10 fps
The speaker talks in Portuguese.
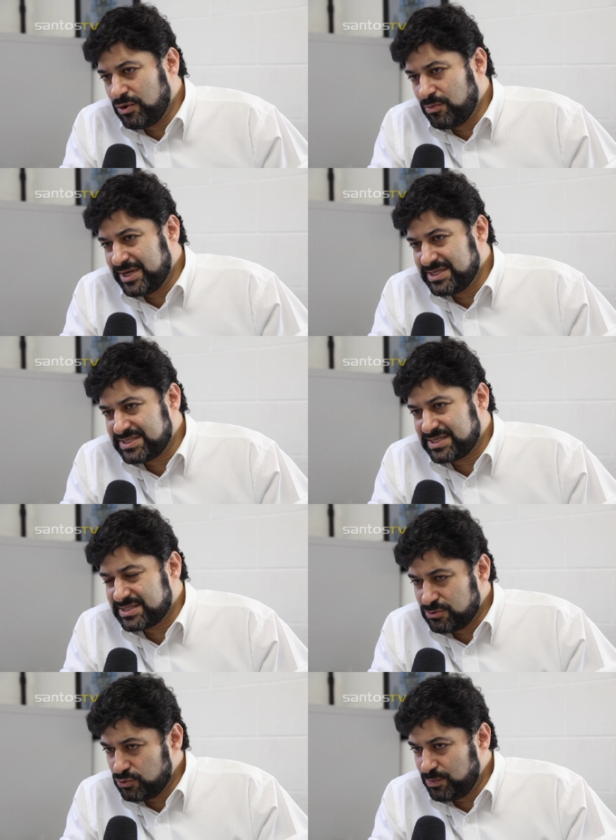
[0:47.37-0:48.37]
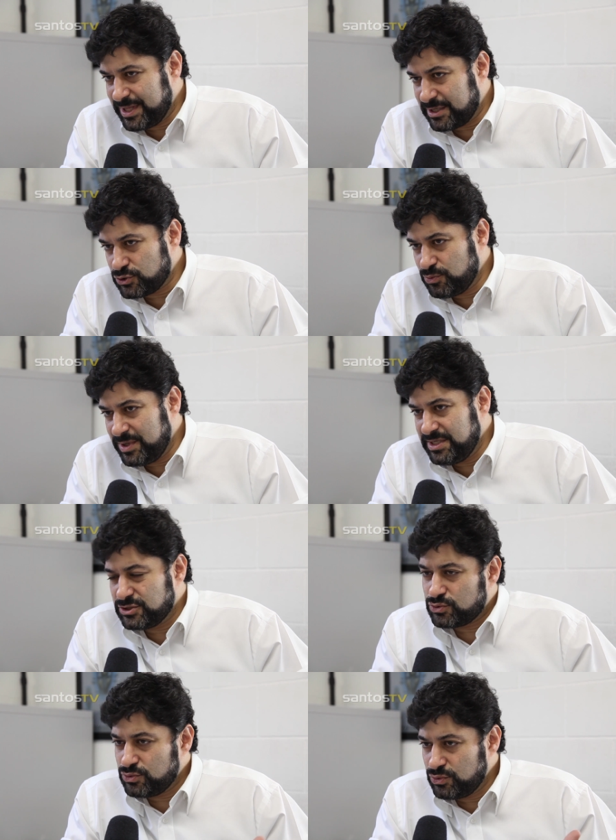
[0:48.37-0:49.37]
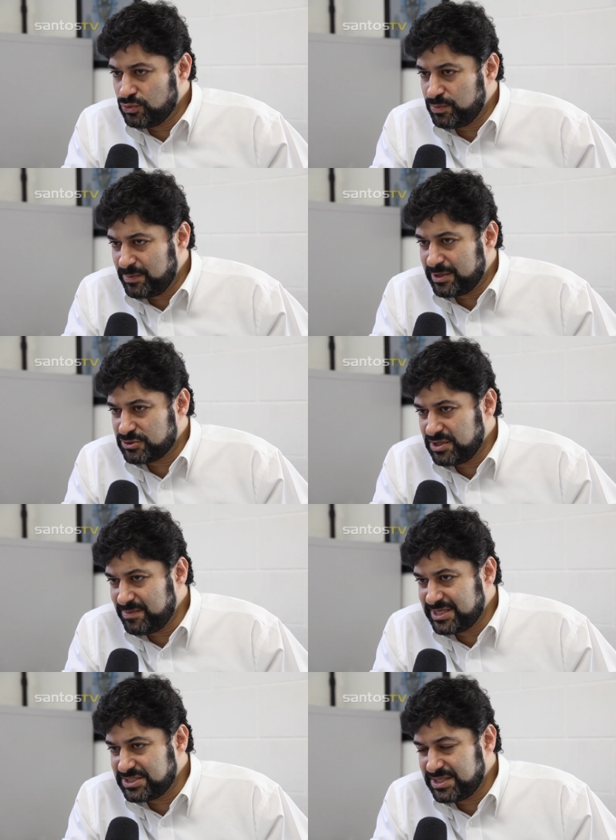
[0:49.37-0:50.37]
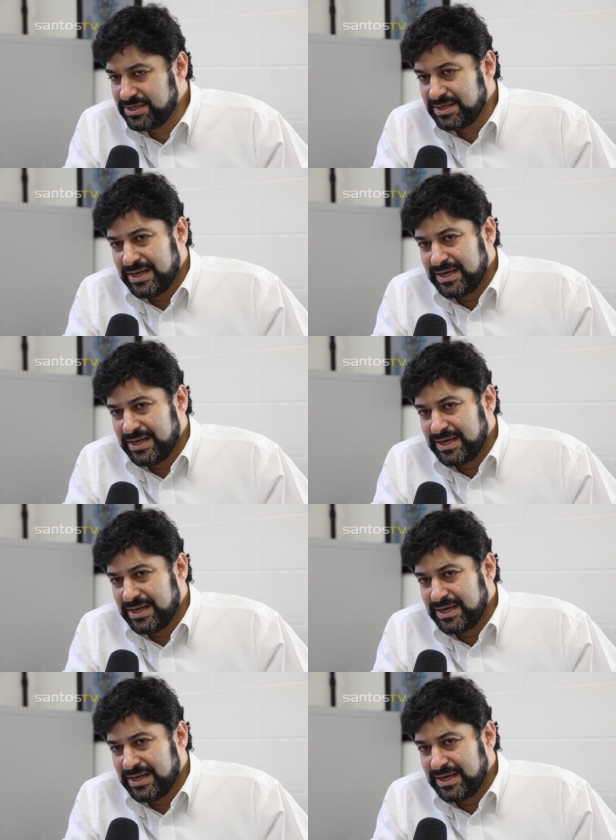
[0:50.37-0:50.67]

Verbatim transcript: a uma ressecção de um pedaço do menisco no primeiro semestre.